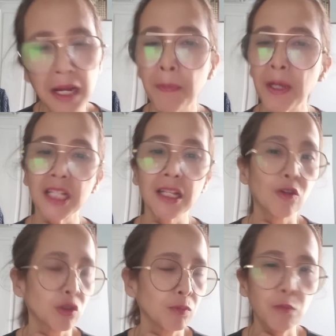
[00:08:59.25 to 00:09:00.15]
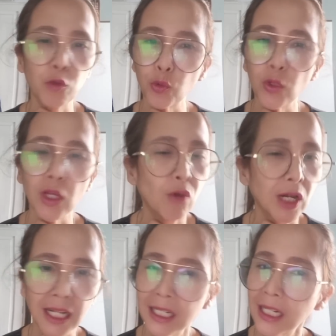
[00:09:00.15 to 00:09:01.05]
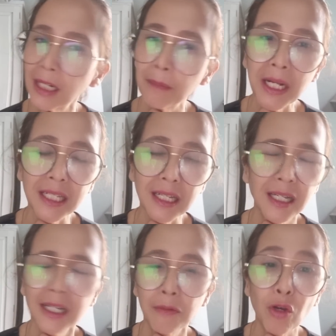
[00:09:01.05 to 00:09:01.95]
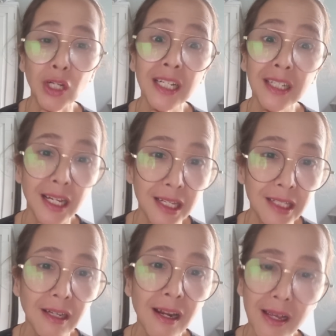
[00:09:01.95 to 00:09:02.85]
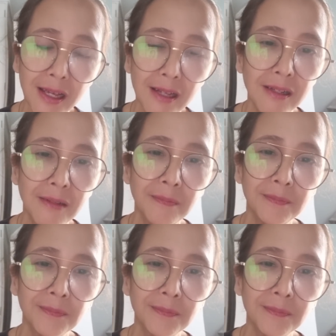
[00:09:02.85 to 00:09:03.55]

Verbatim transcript: Kenapa kita harus memusuhi warga negara uh, warga negara Israel?